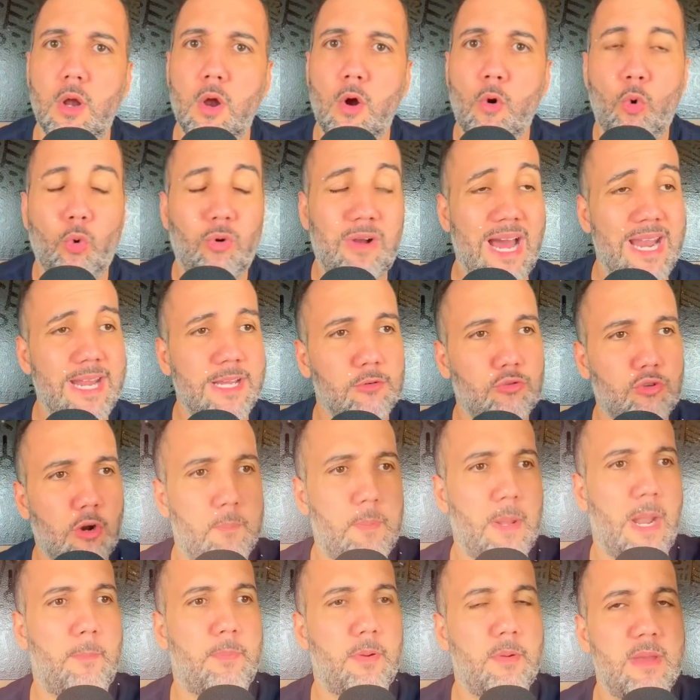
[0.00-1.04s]
O cara entrou
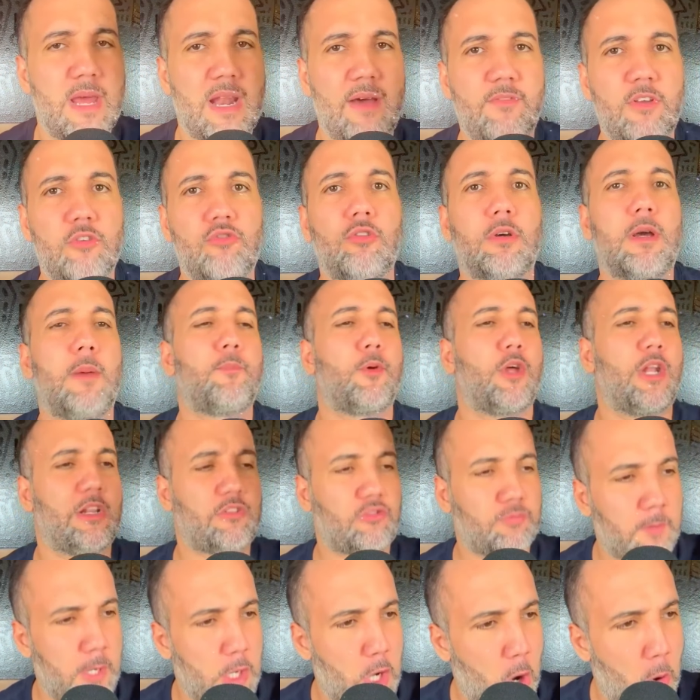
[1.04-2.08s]
pela primeira vez no Campeonato
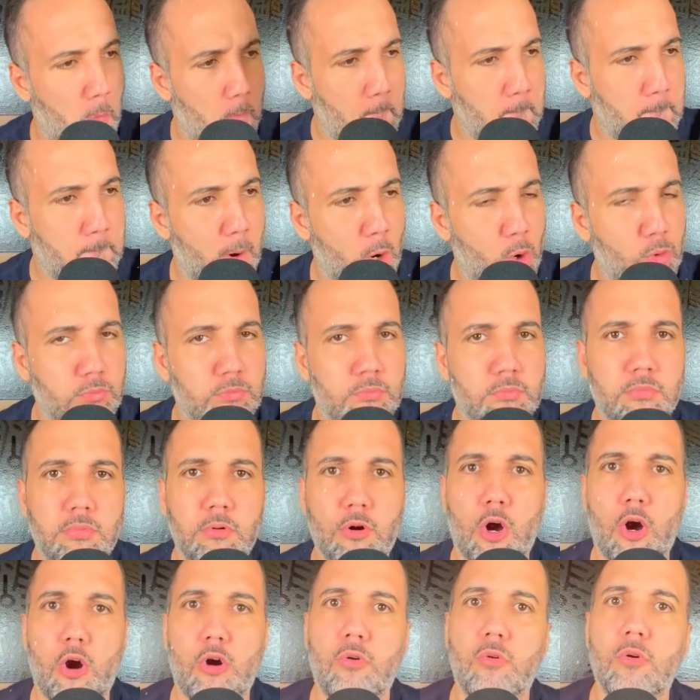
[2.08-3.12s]
Espanhol, pum,
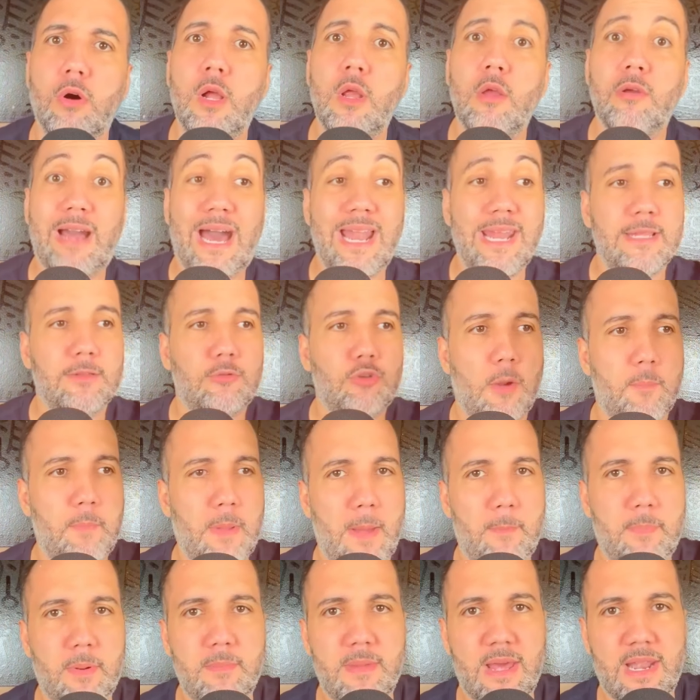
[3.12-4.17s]
gol. O cara entrou
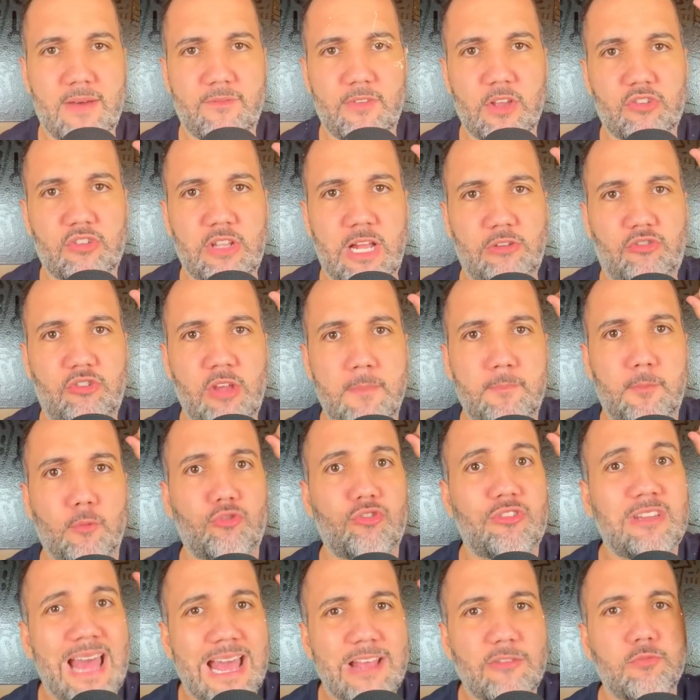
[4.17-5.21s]
pela primeira vez na Champions,
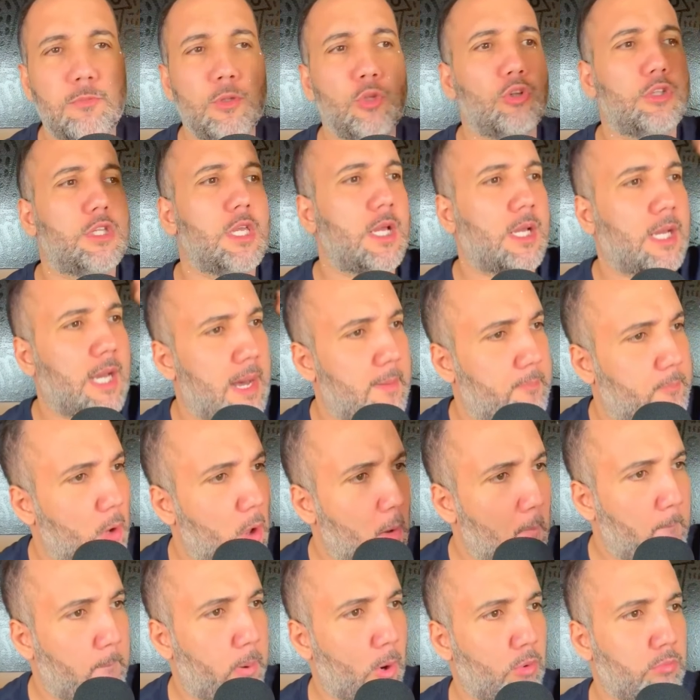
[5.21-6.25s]
10 minutos em campo,
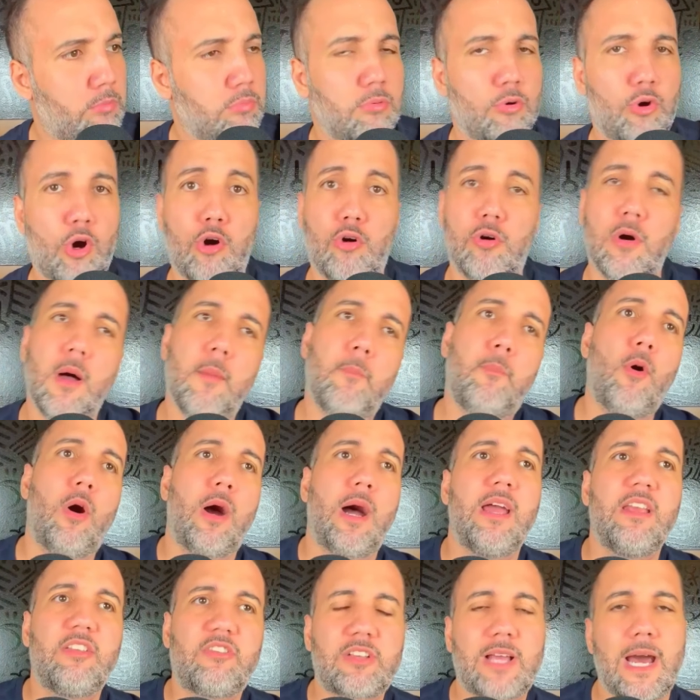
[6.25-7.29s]
pum, gol. Porra,
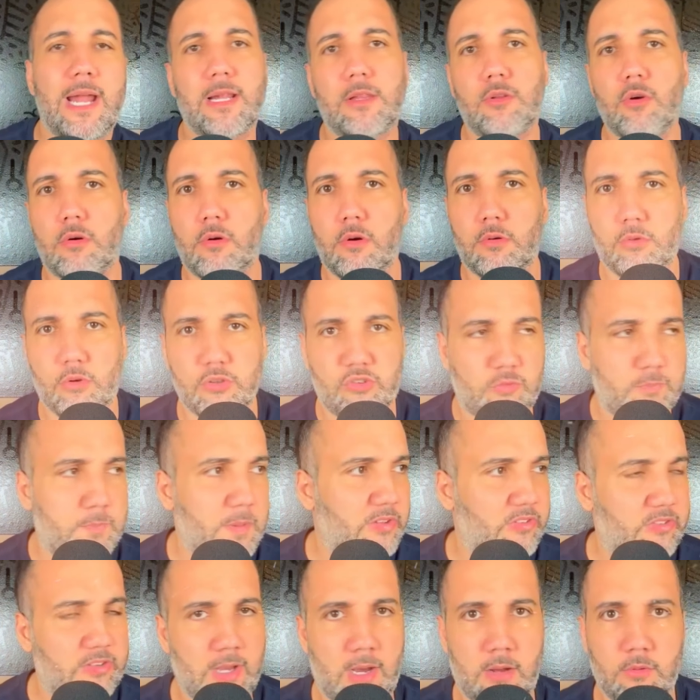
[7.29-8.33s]
esse cara tem alguma coisa
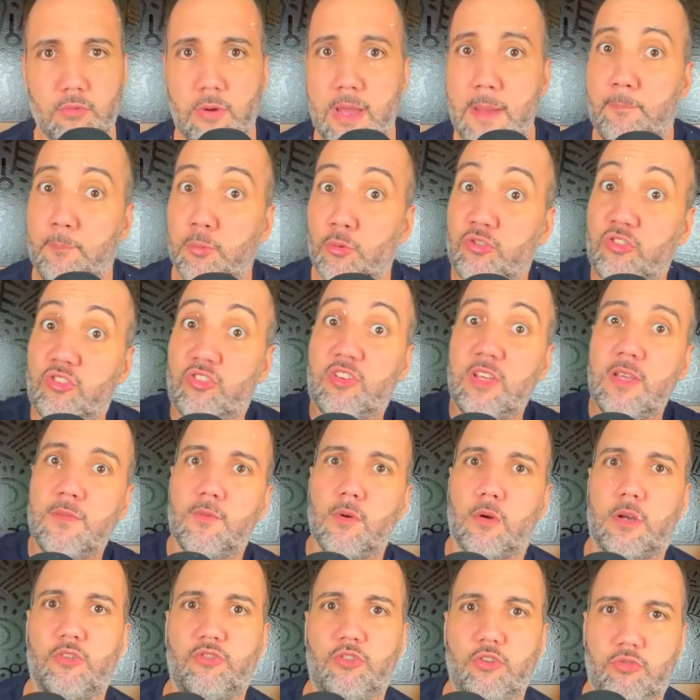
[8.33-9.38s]
especial, não é
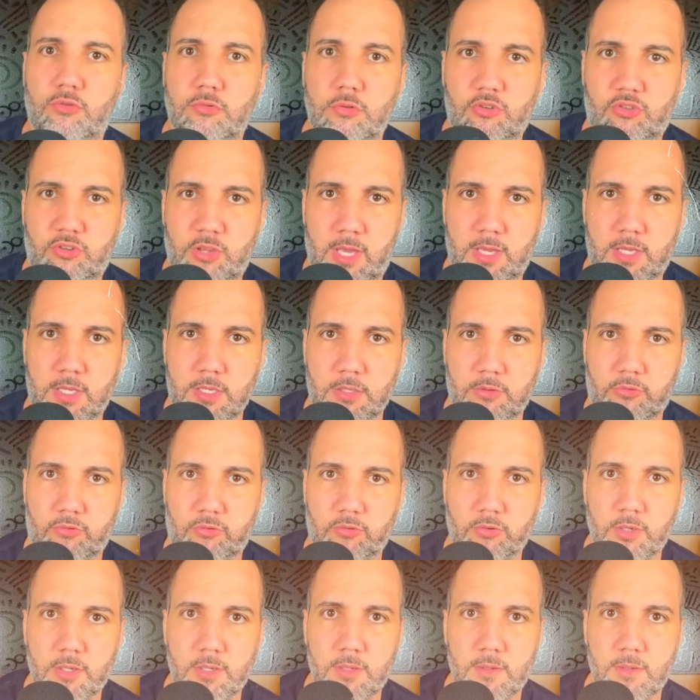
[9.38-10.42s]
possível que a gente não enxergue isso.